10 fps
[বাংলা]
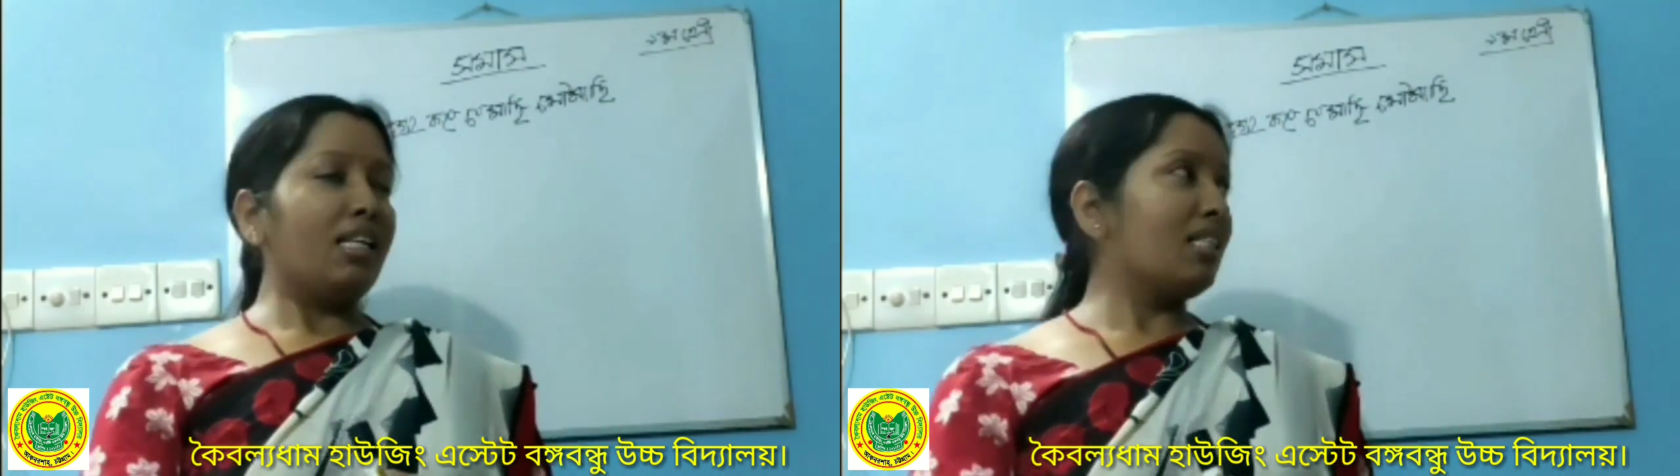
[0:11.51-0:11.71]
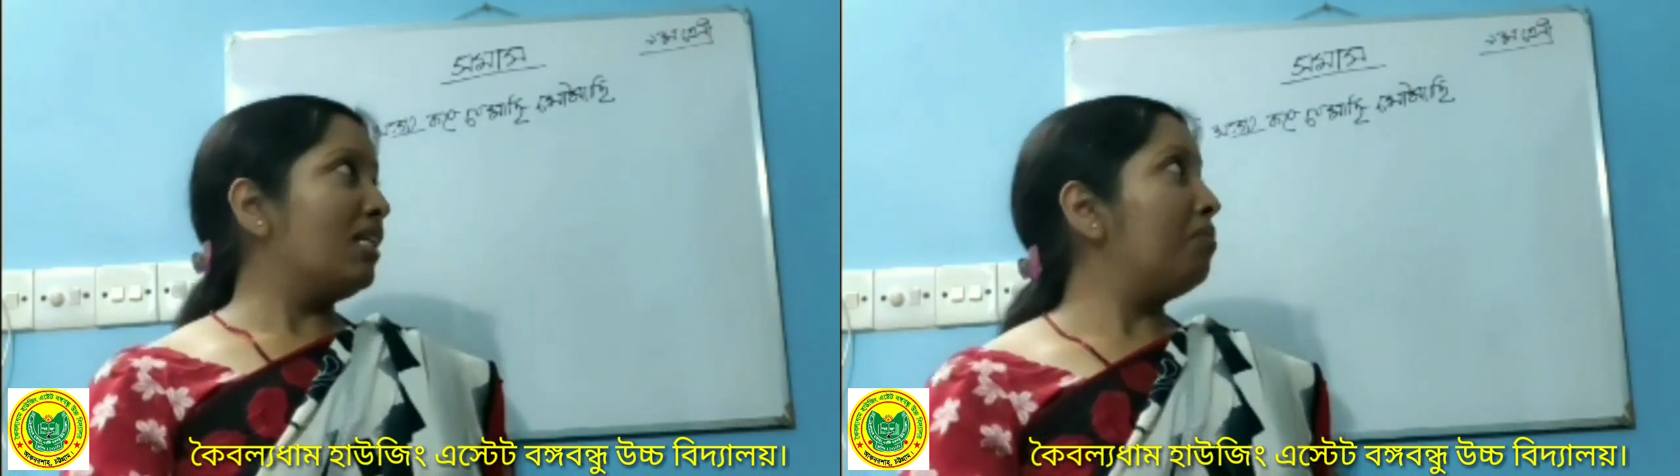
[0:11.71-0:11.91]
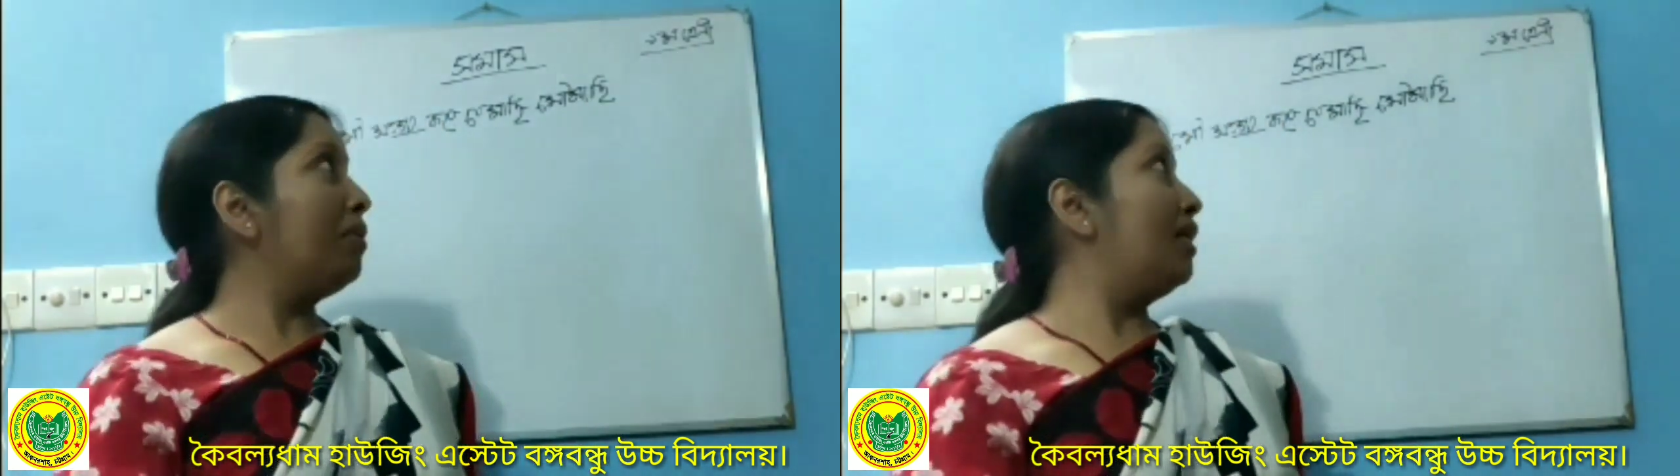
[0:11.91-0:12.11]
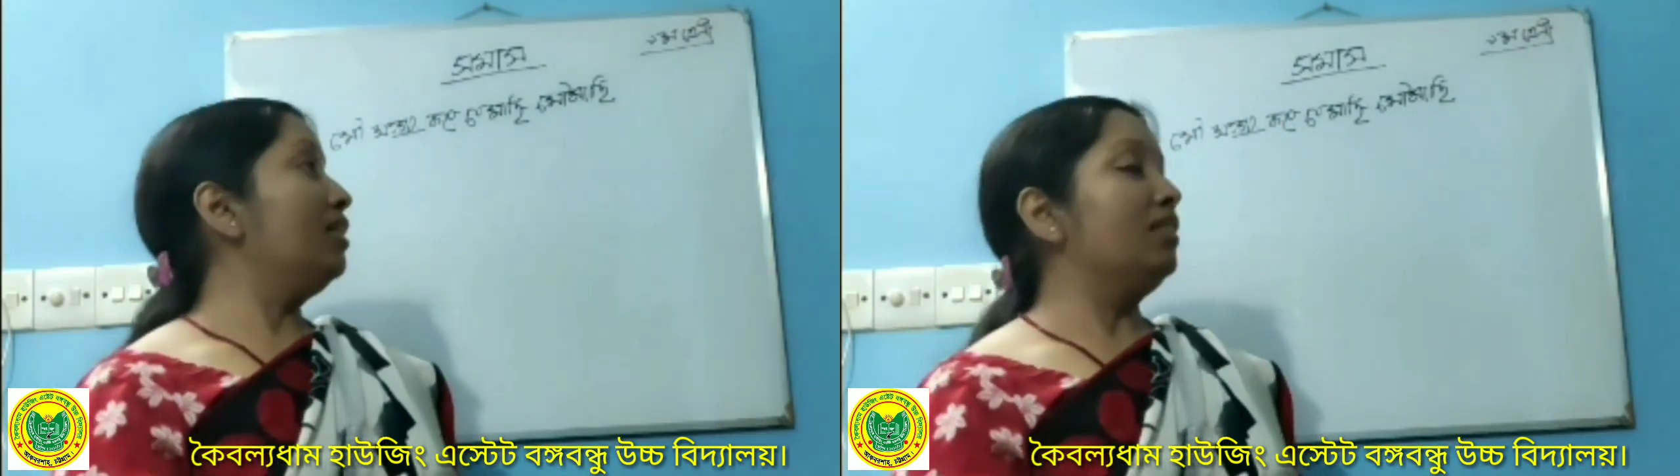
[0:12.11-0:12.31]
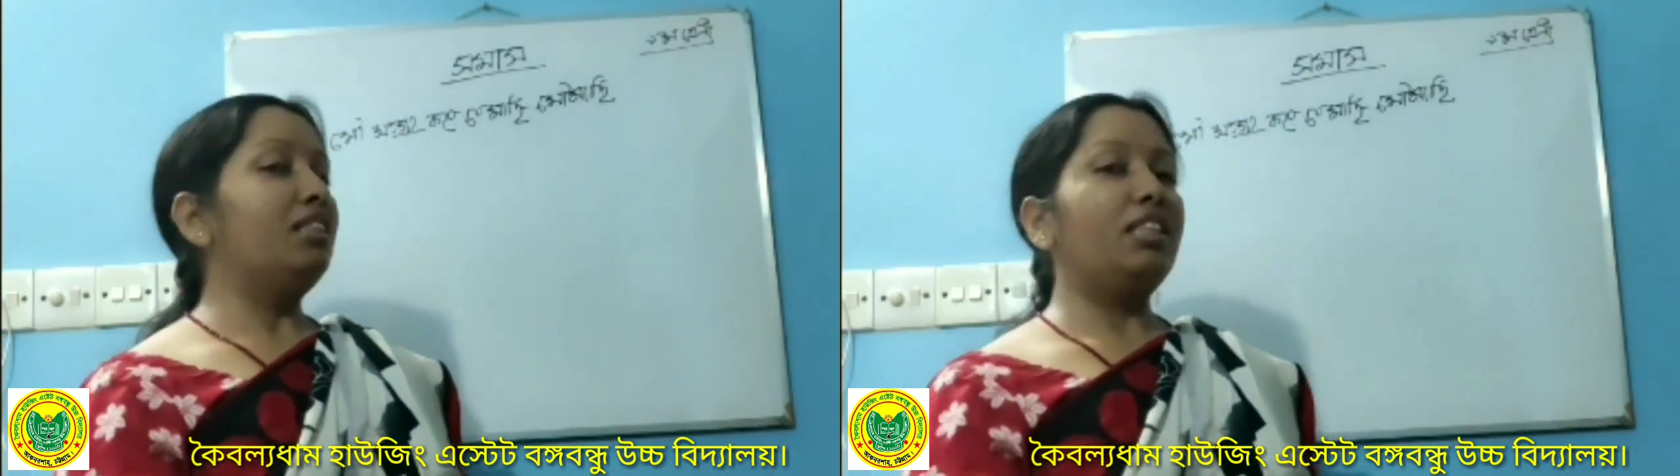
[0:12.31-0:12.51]
আজকে আমরা
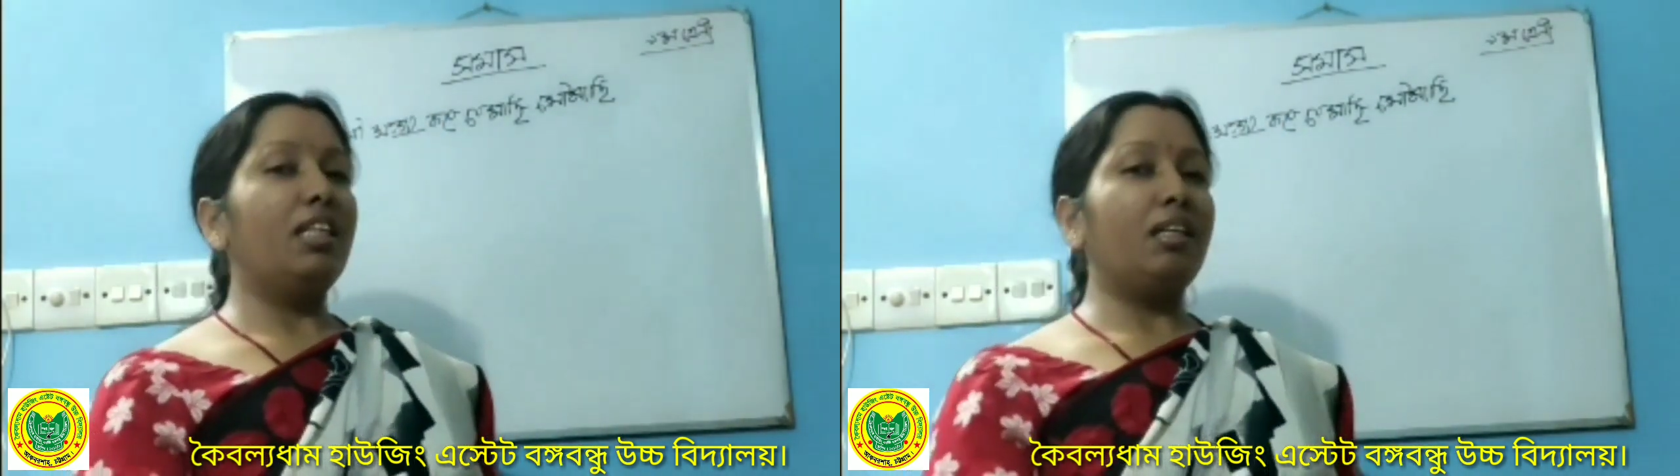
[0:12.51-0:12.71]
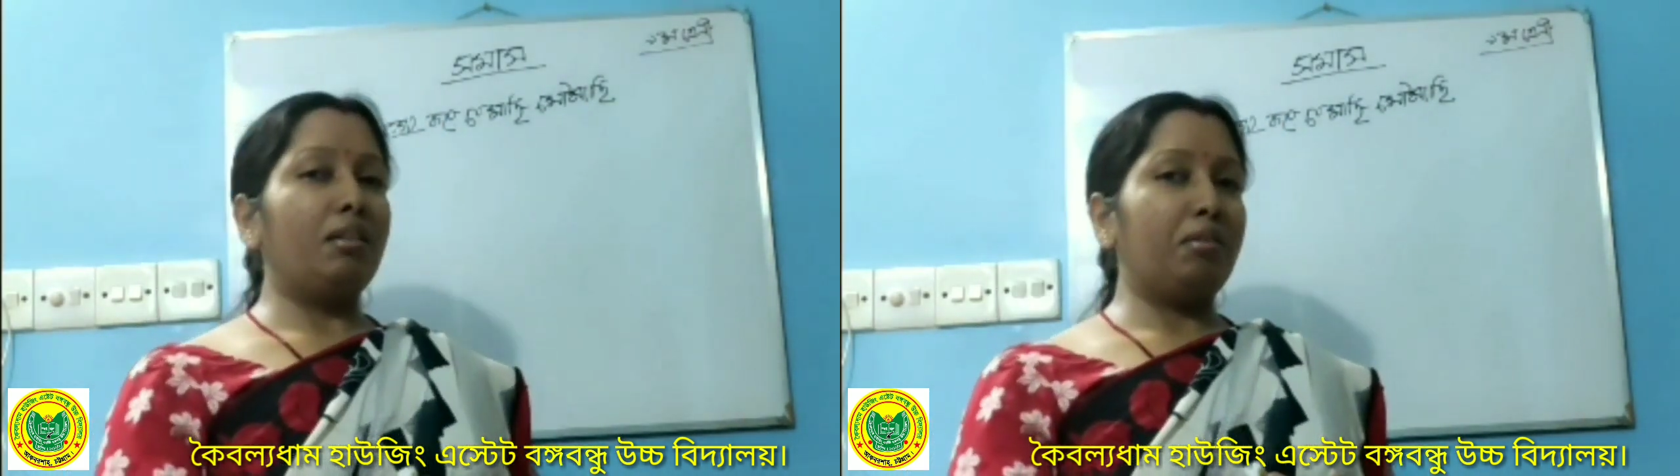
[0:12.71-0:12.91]
যে